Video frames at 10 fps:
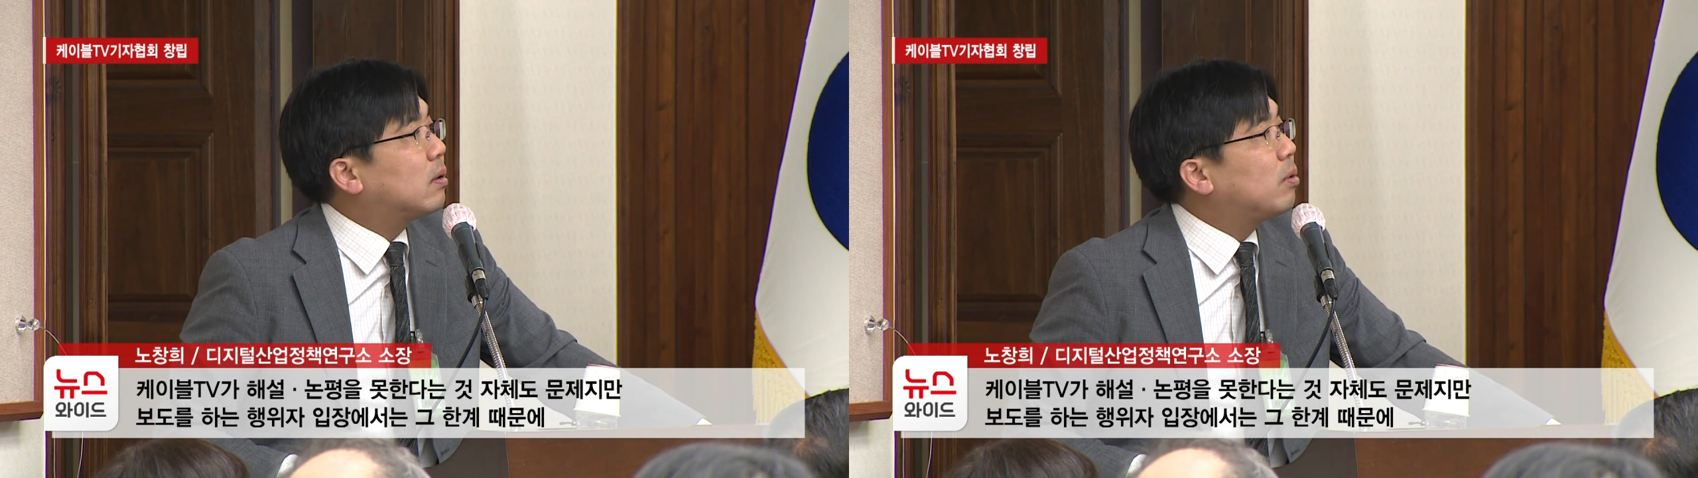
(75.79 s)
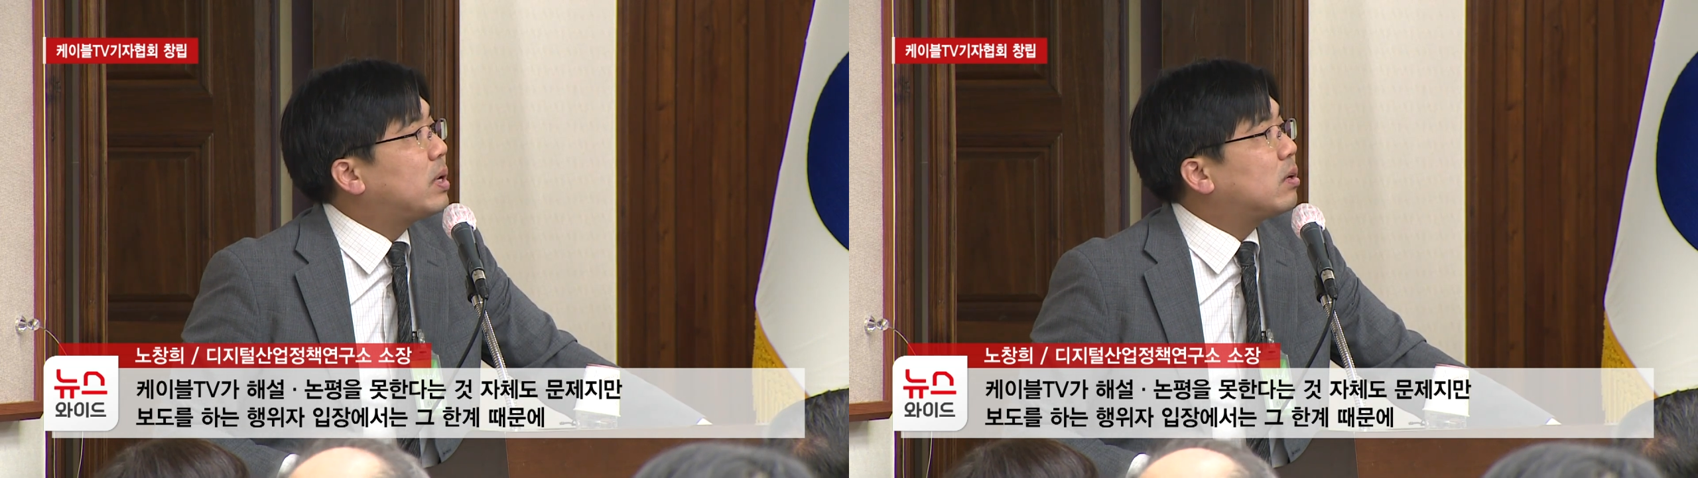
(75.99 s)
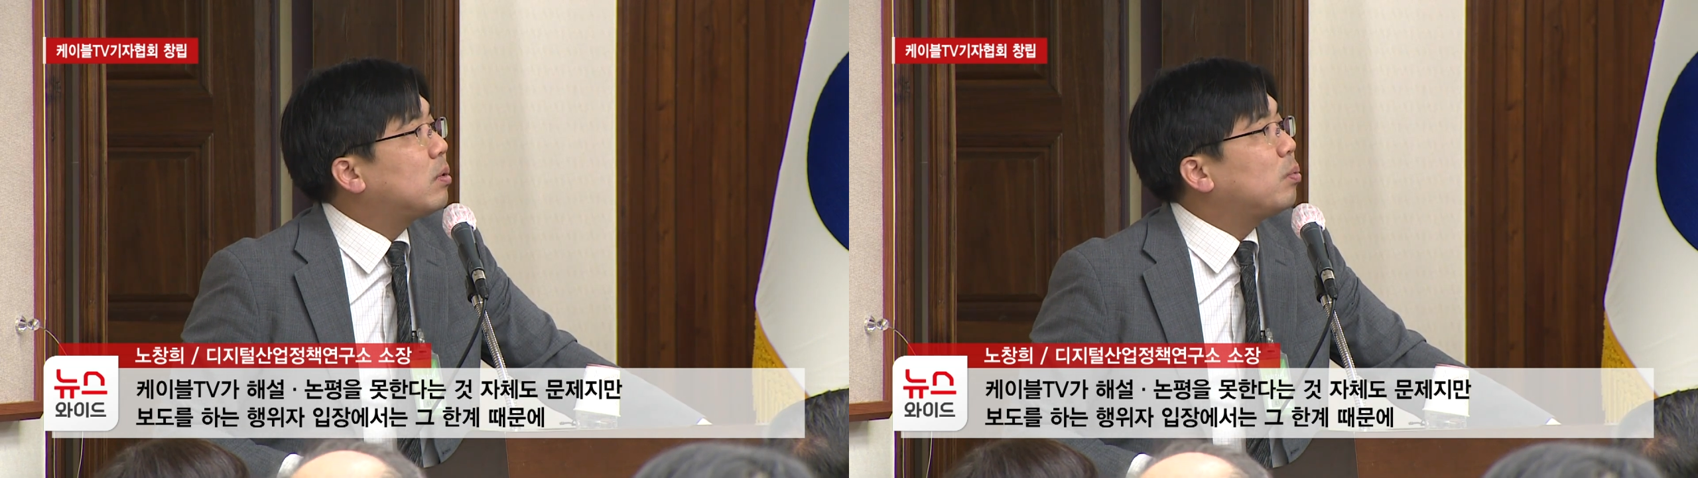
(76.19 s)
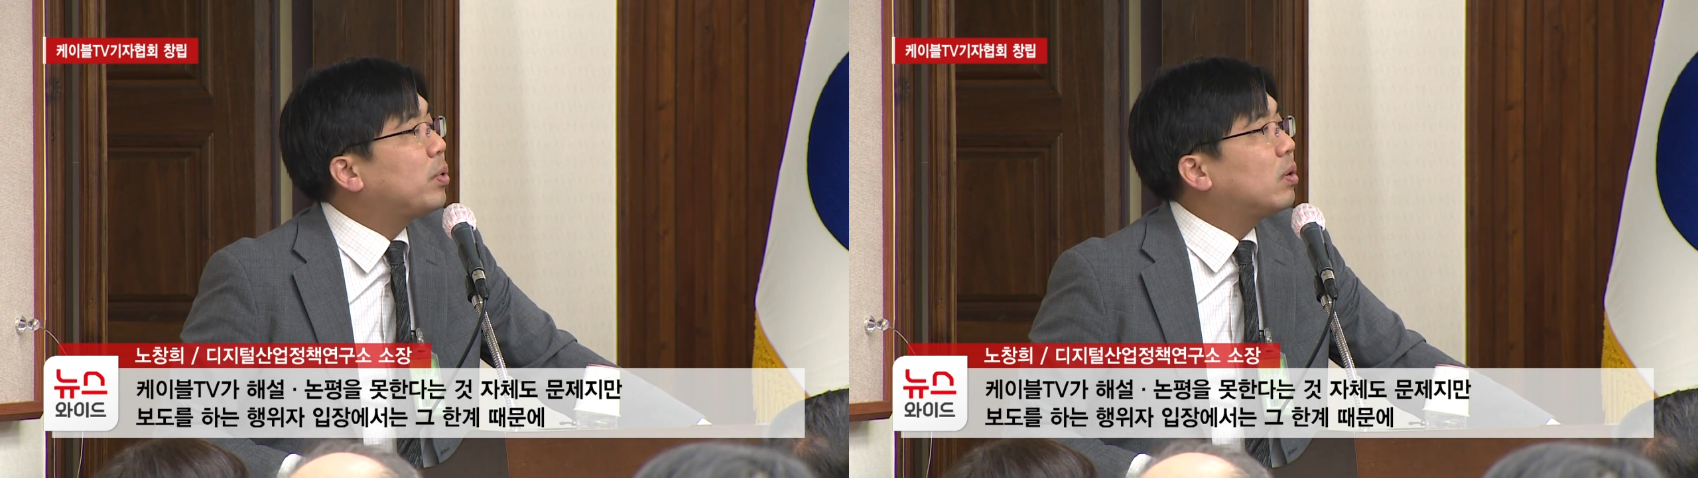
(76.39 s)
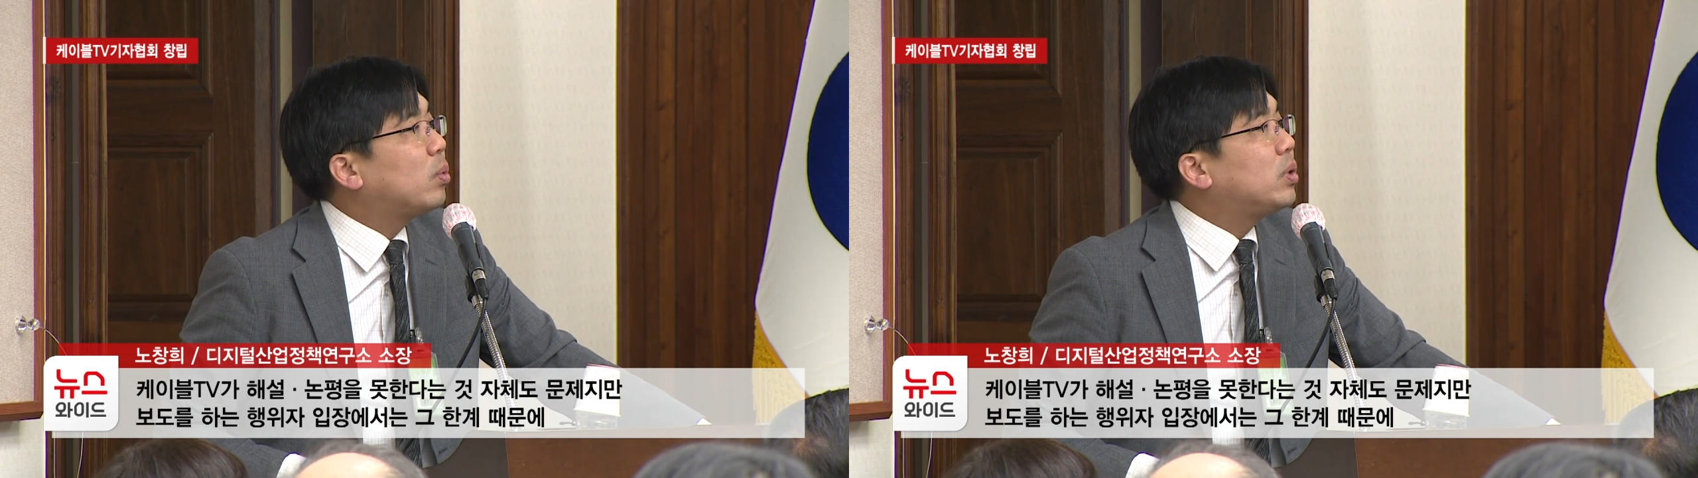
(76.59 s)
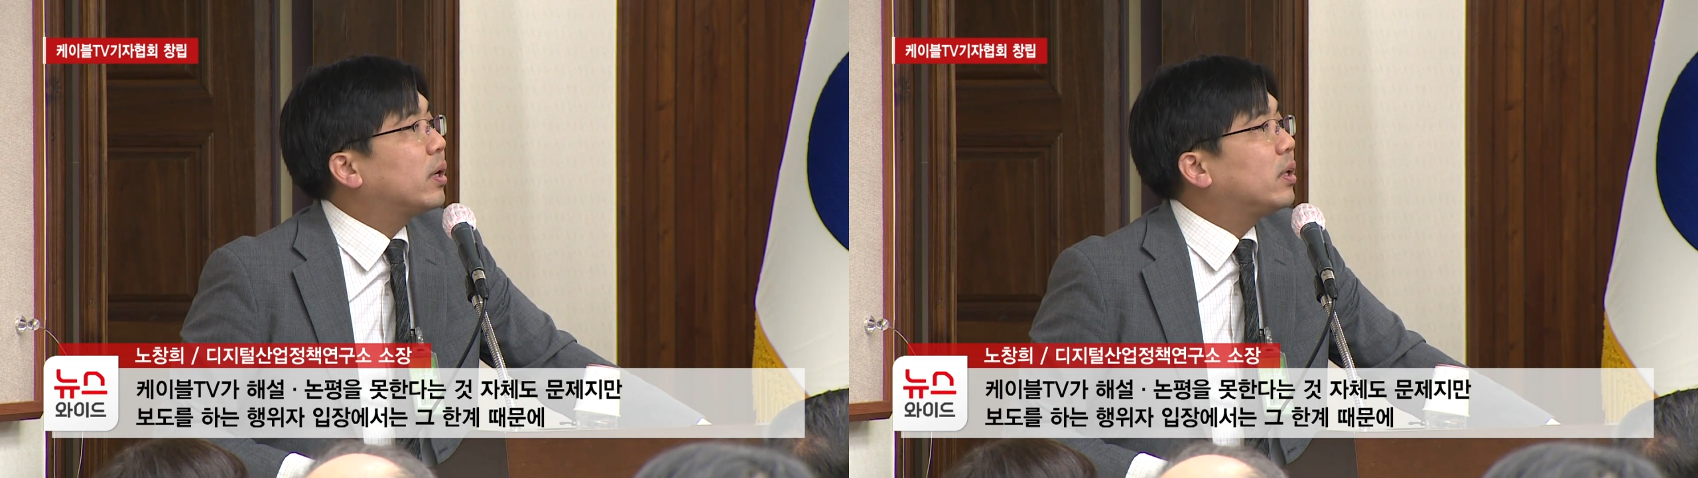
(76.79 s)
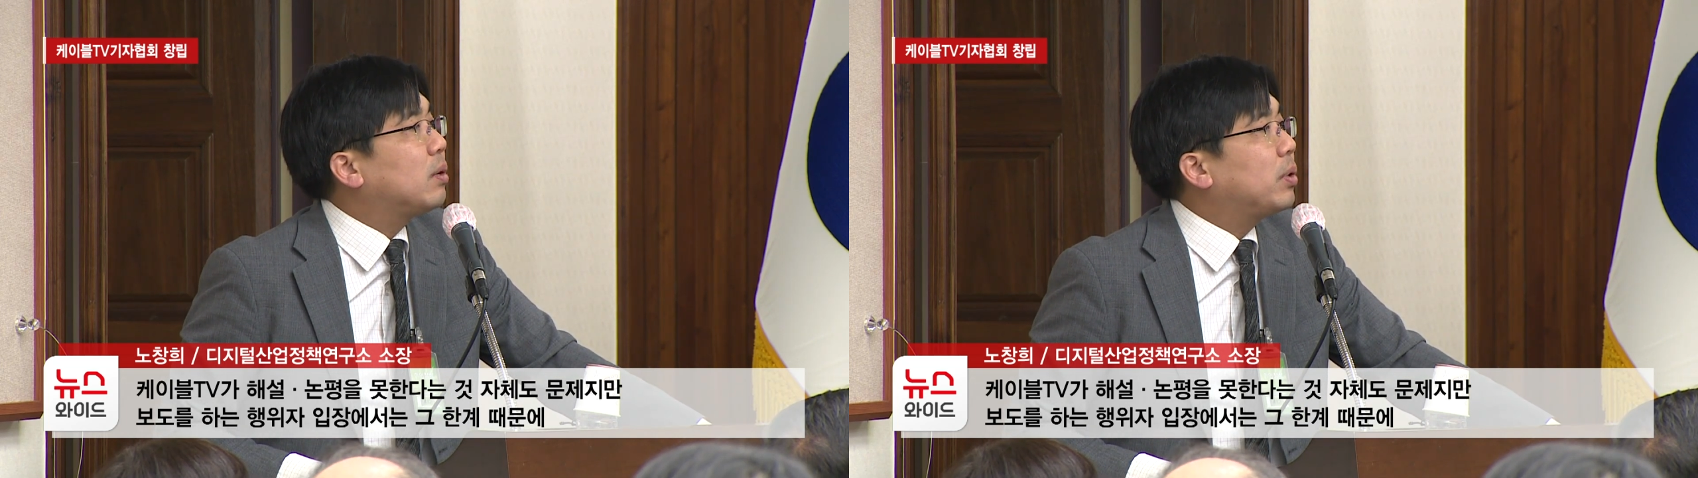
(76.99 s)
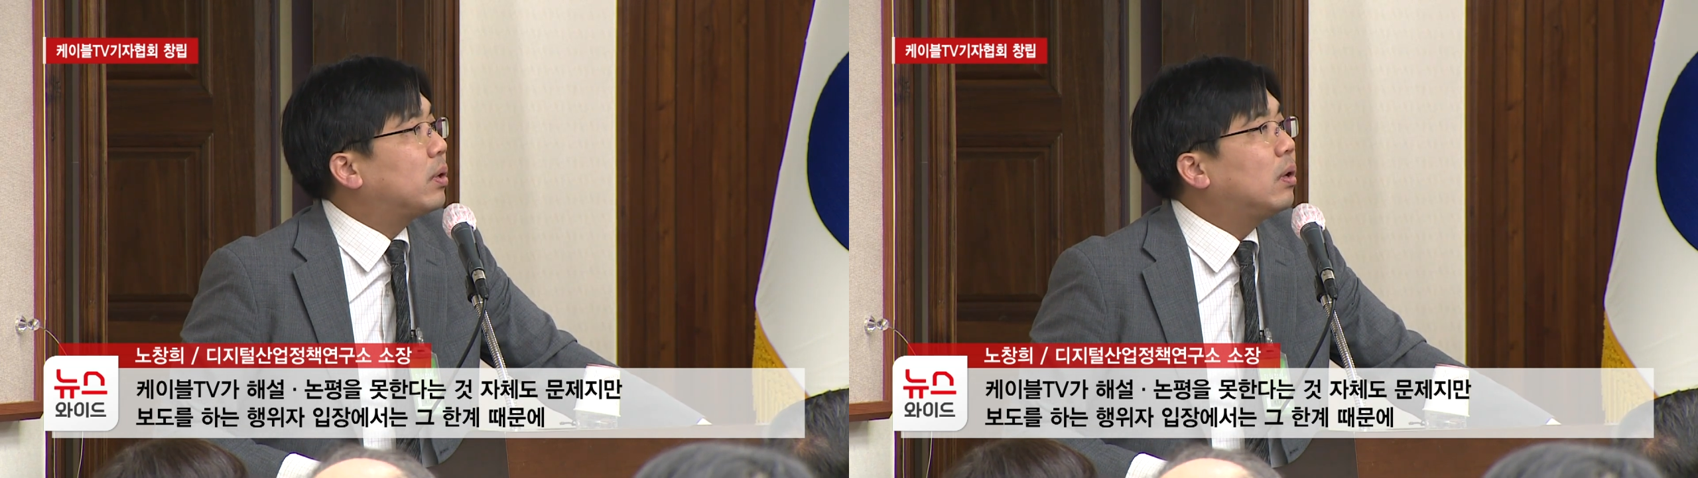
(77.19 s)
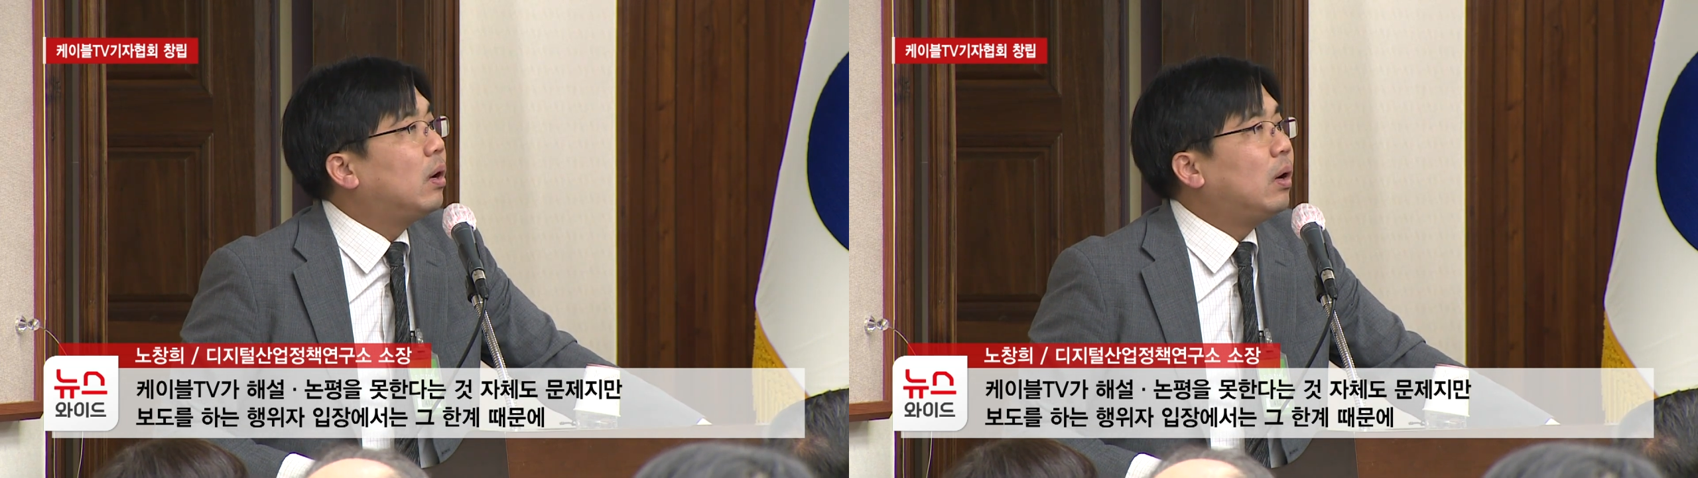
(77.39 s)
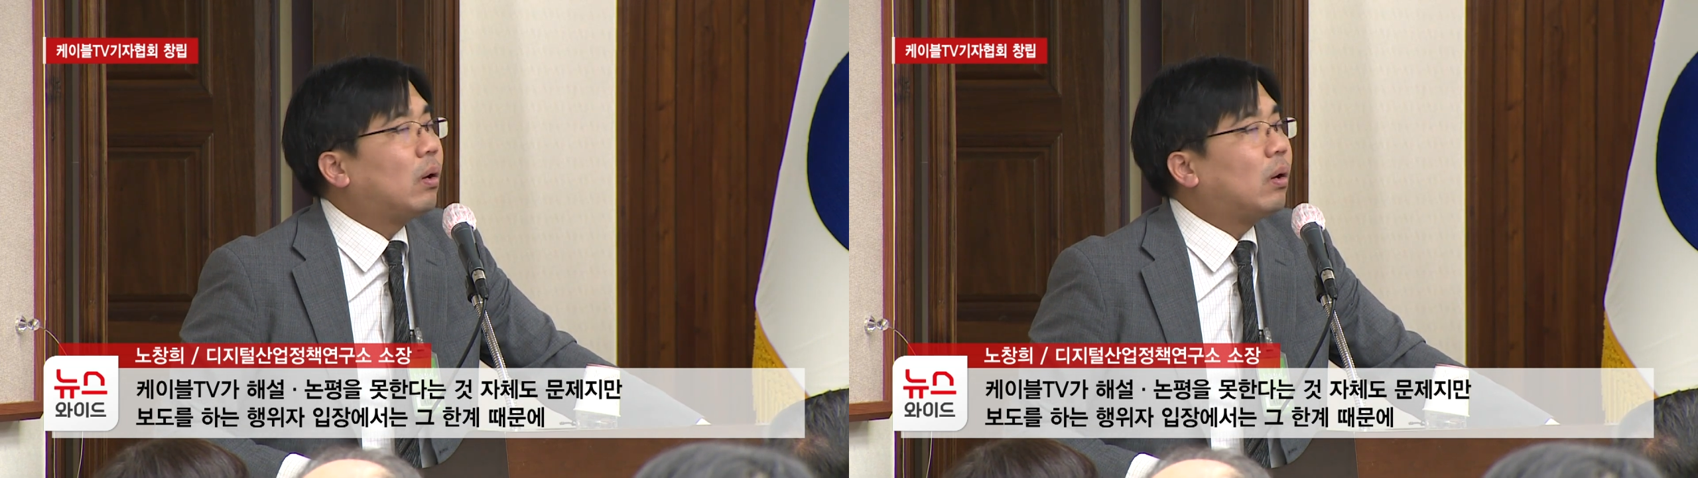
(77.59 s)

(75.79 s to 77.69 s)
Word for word: 그럼 해설 논평을 못하게 되면